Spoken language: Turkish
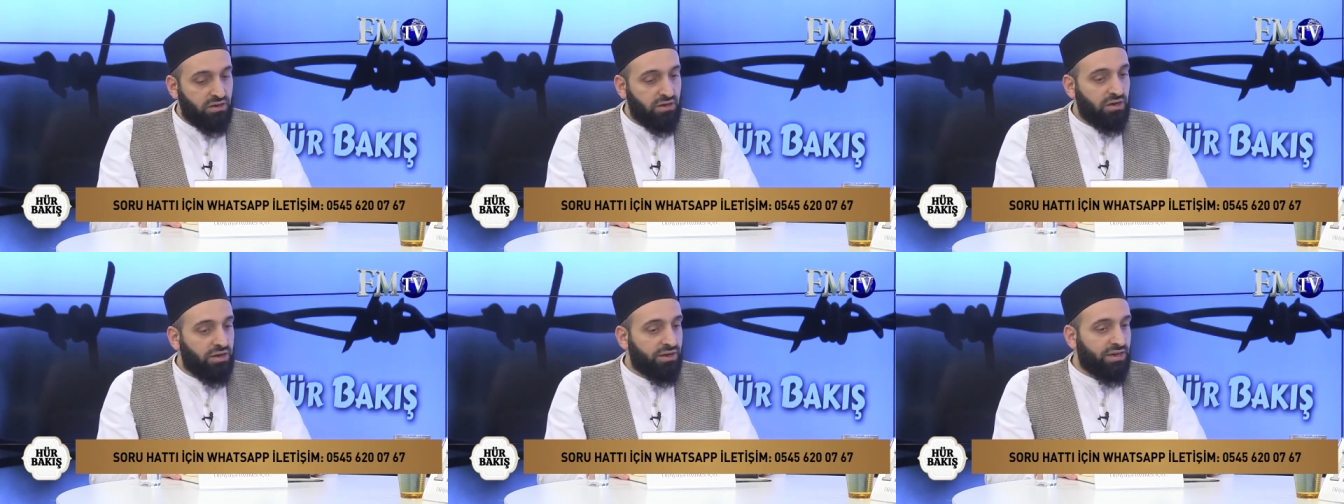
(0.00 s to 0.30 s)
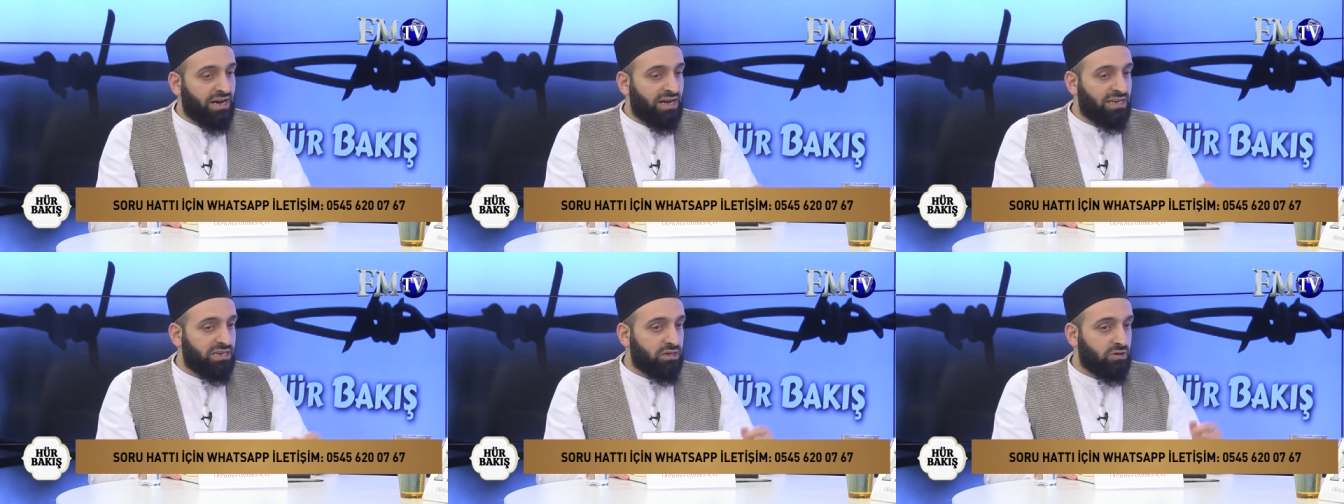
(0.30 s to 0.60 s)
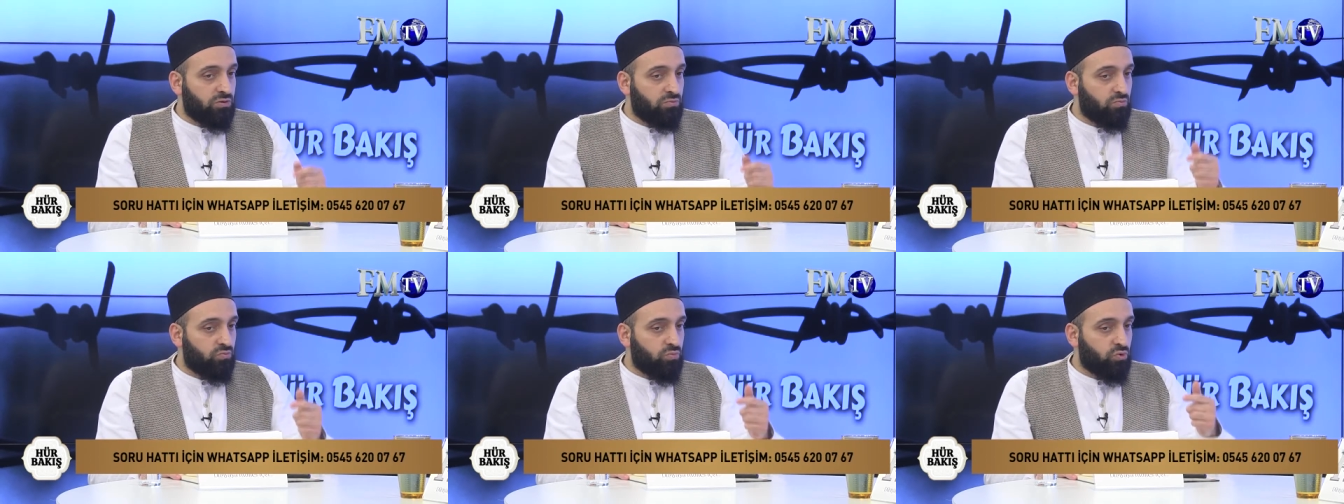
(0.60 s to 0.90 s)
Yani
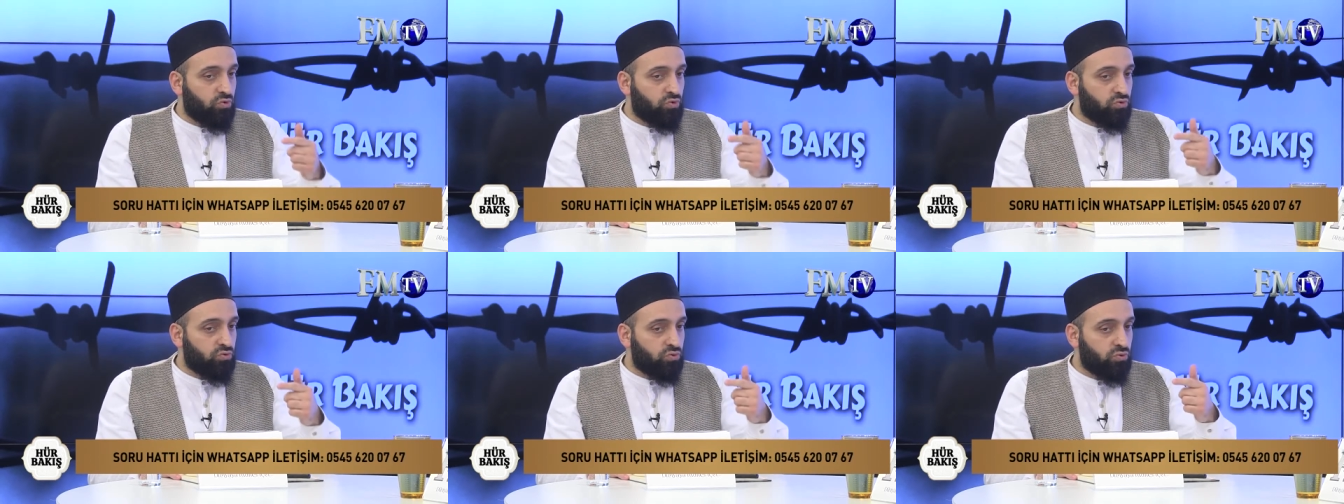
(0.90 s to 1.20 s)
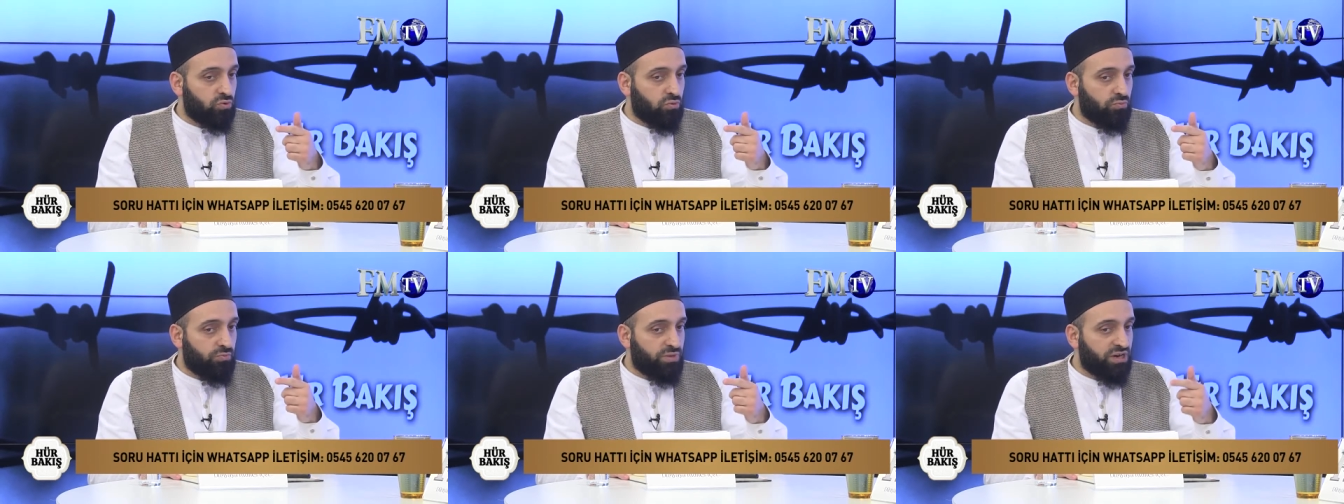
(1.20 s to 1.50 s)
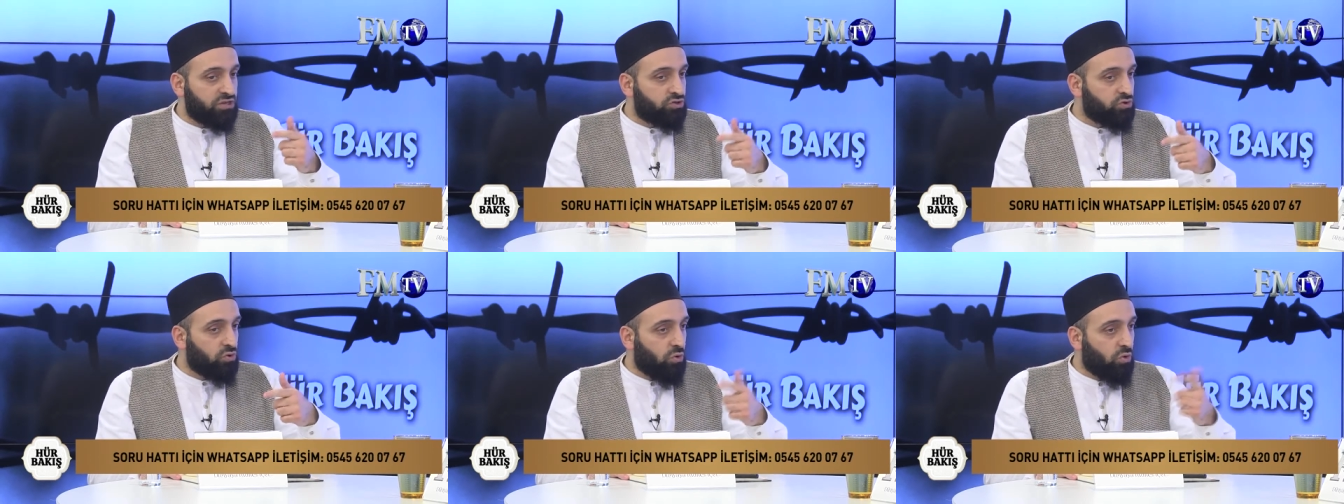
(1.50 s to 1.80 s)
bugün
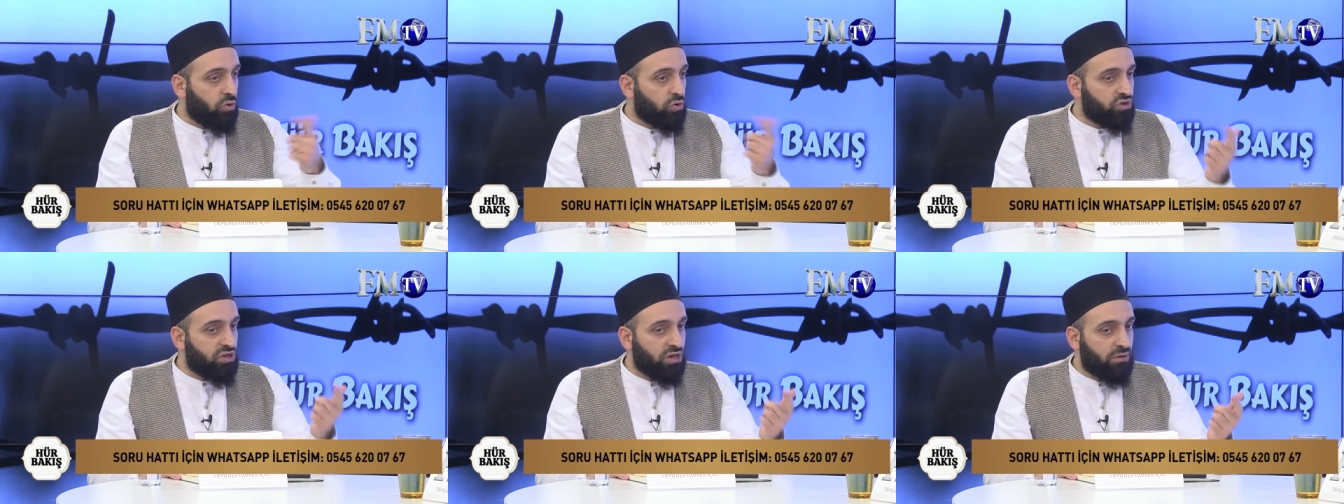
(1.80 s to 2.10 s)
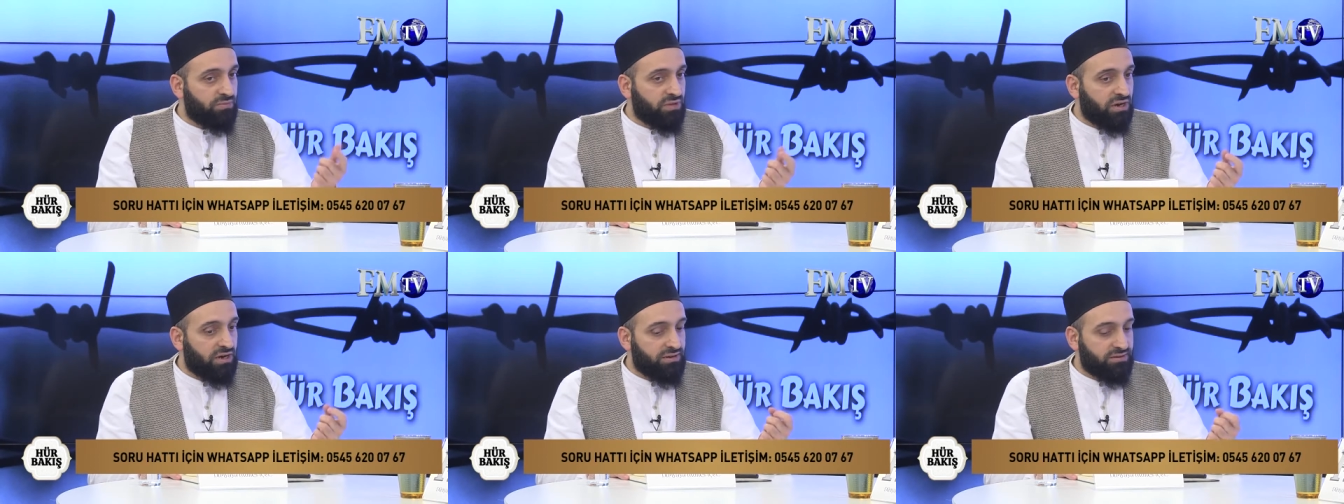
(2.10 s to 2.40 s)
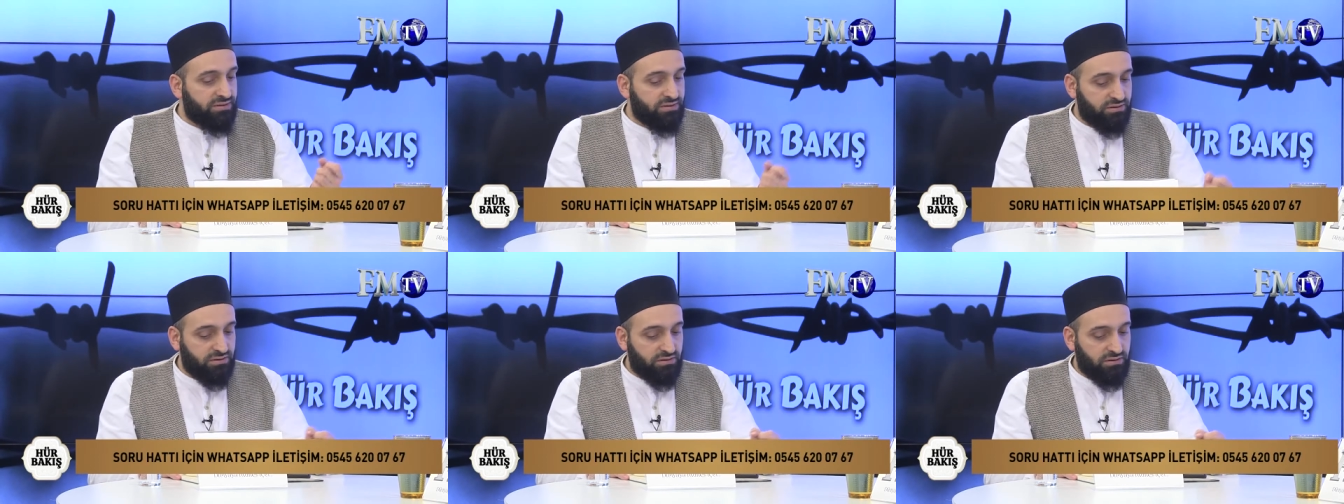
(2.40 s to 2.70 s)
pek çok ortamda
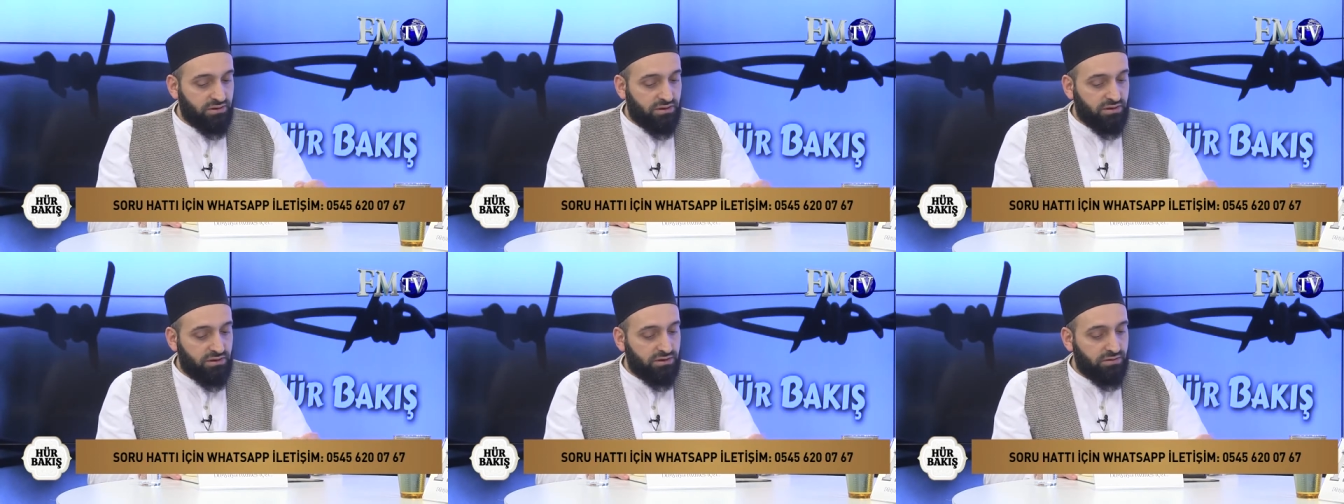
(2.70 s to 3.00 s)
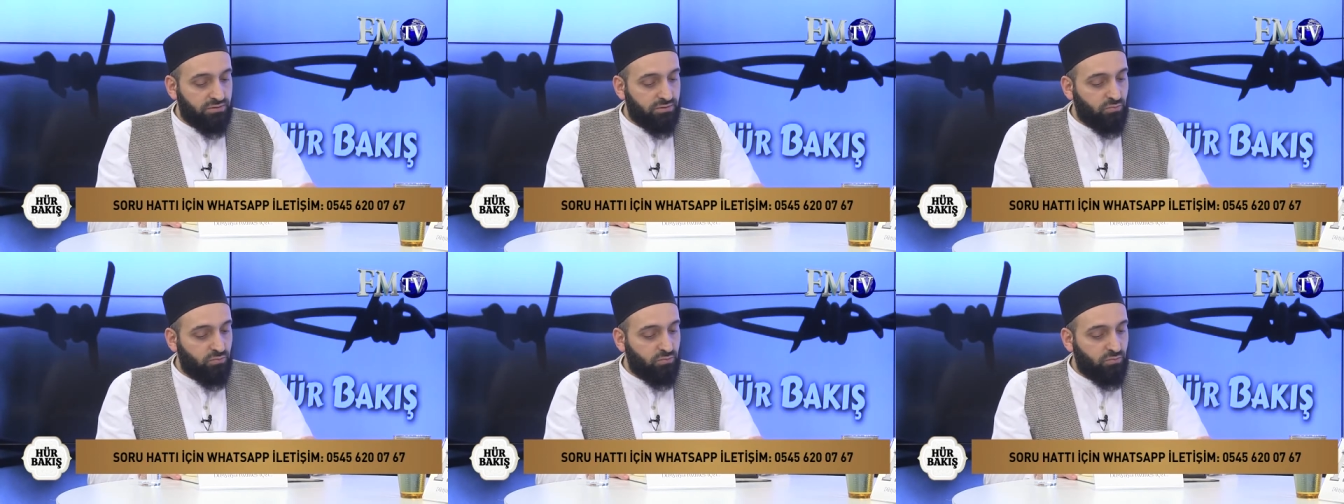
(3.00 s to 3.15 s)
artık e,